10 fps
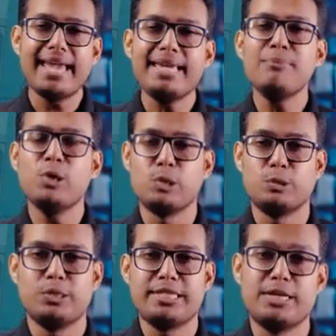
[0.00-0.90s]
কে কি বললো
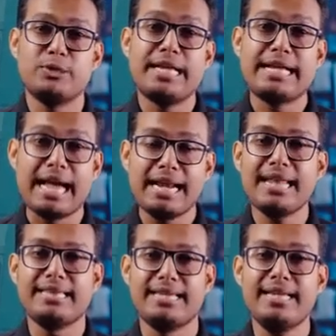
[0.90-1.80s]
সে কথায় কান
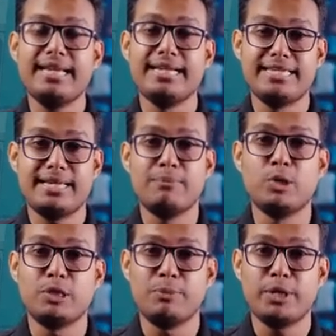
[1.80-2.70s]
না দিয়ে নিজেকে
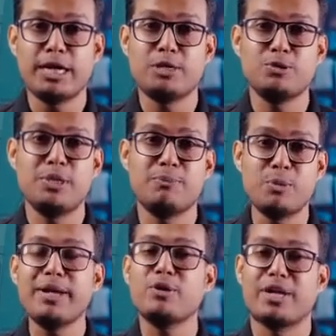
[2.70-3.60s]
ভর্তি পরীক্ষার যুদ্ধে
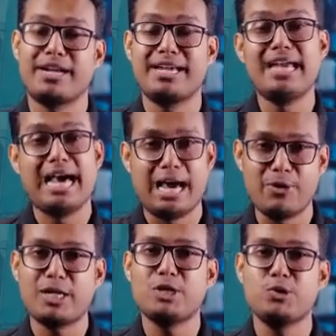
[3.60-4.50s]
প্রমাণ করার আরো একটা